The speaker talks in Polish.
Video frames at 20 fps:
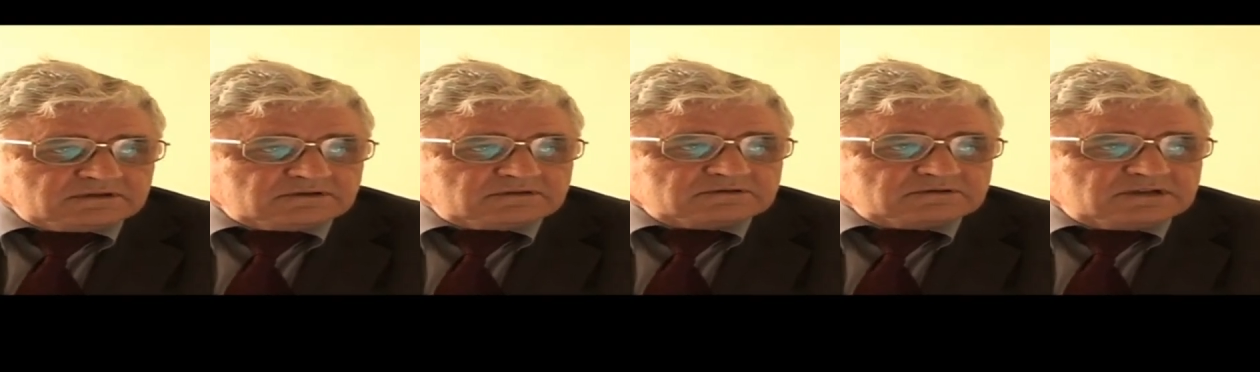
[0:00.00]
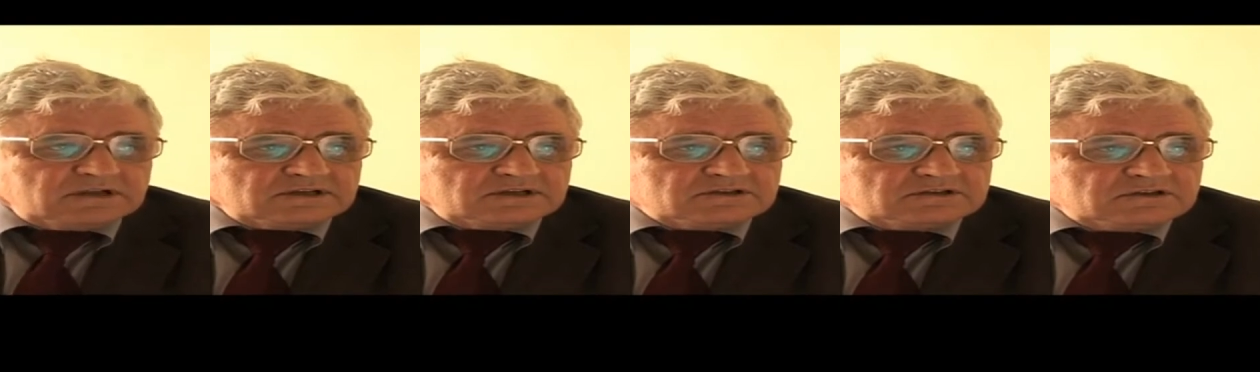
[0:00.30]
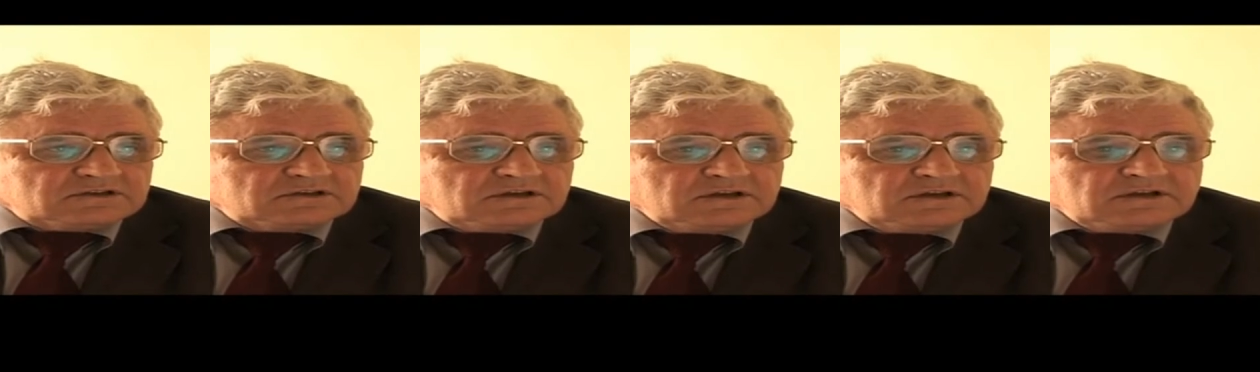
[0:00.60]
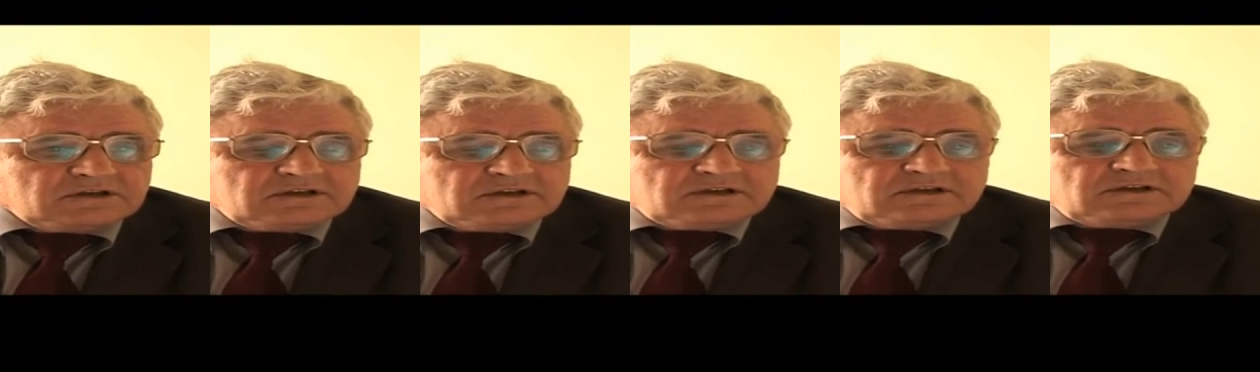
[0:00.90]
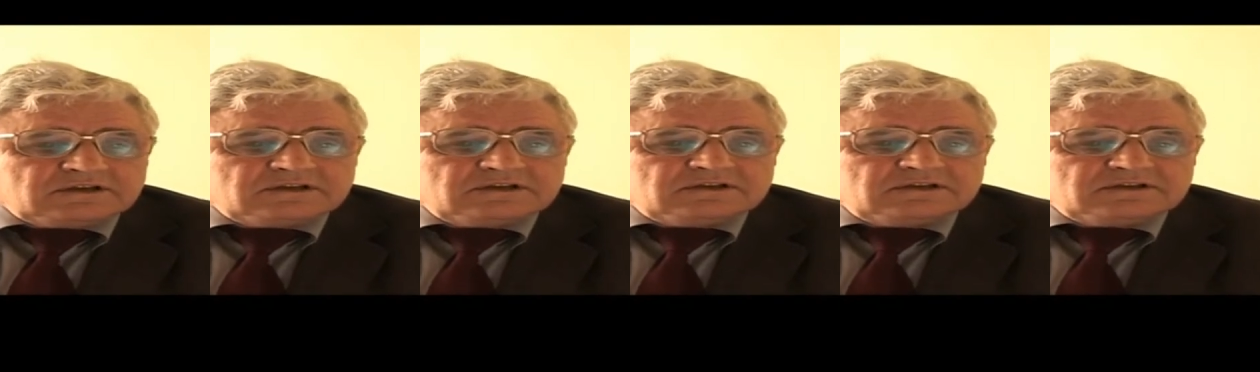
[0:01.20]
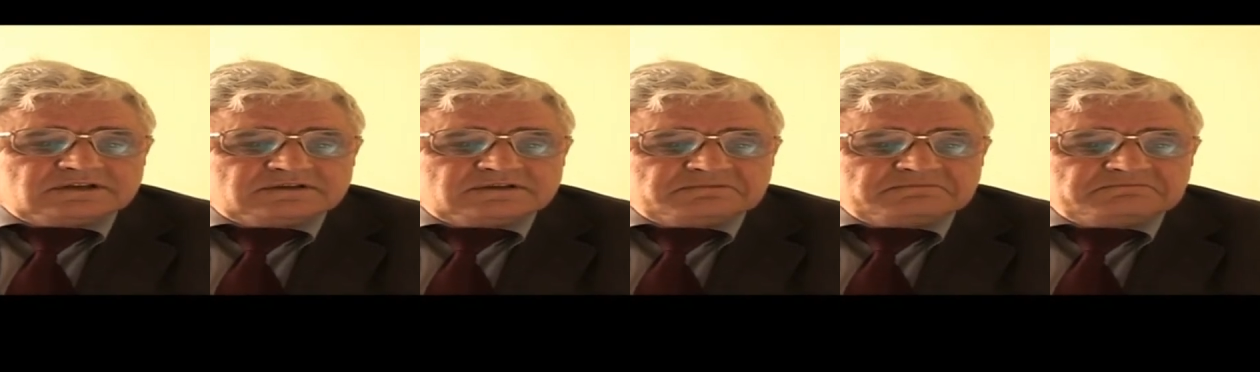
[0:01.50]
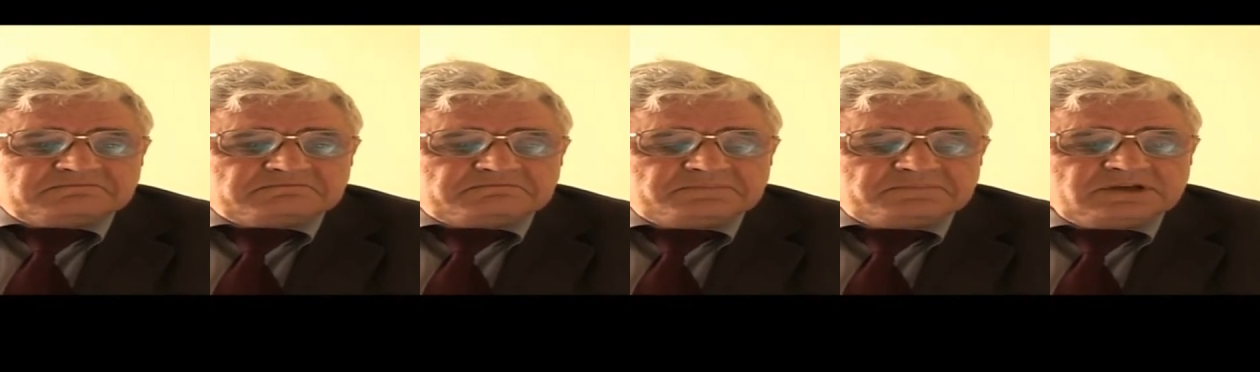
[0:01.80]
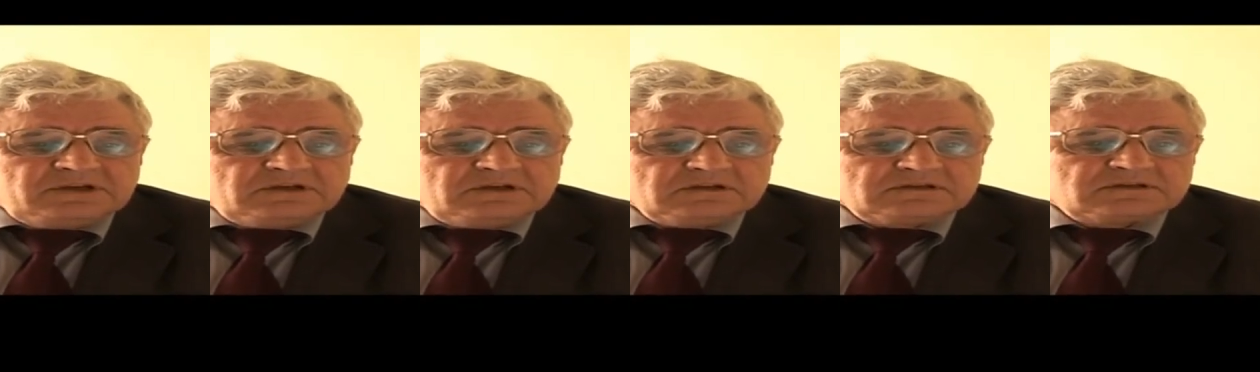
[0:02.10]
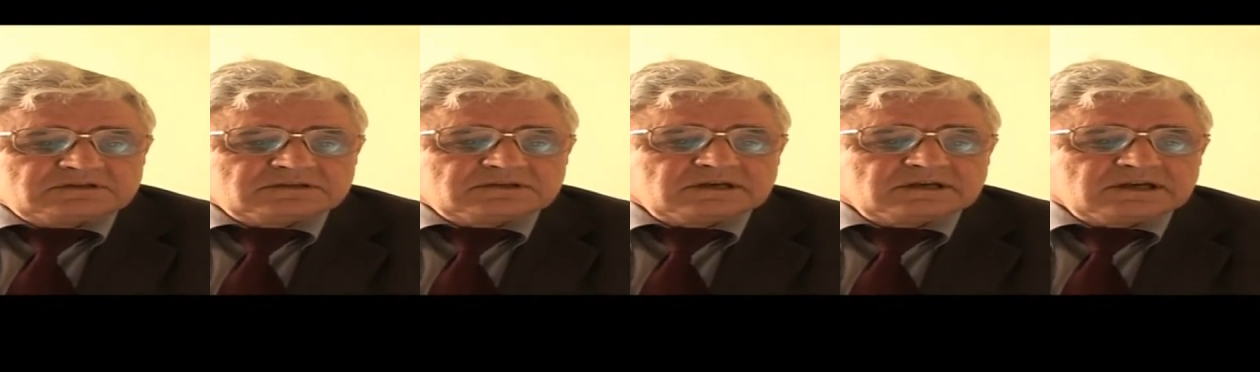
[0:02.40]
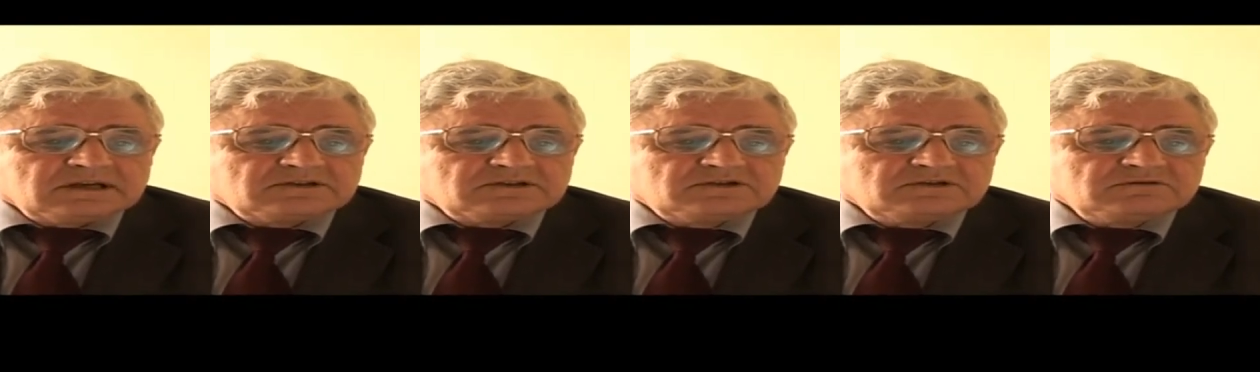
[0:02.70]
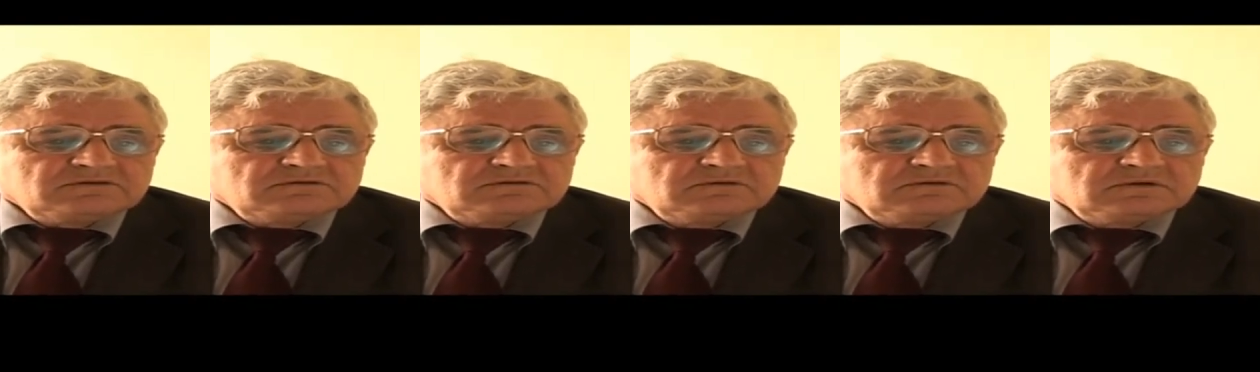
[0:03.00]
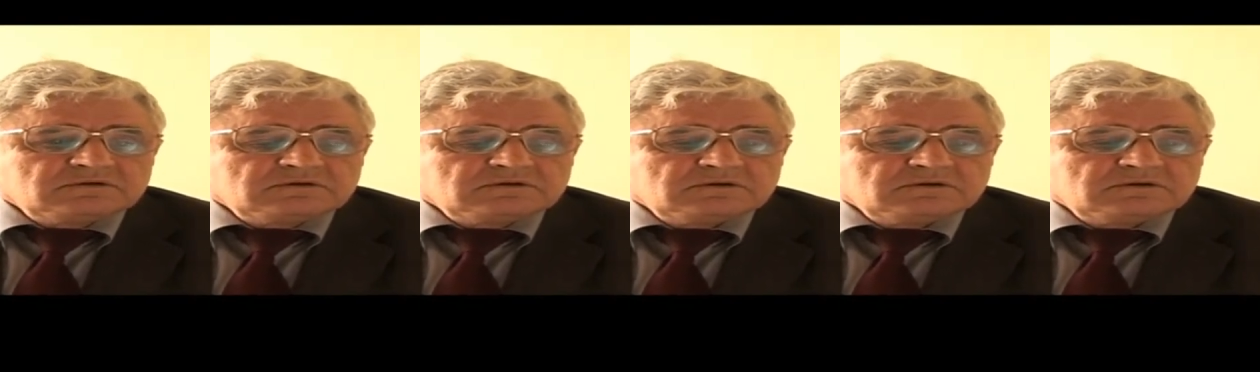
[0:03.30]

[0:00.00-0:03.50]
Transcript: To znaczy e, pilot stracił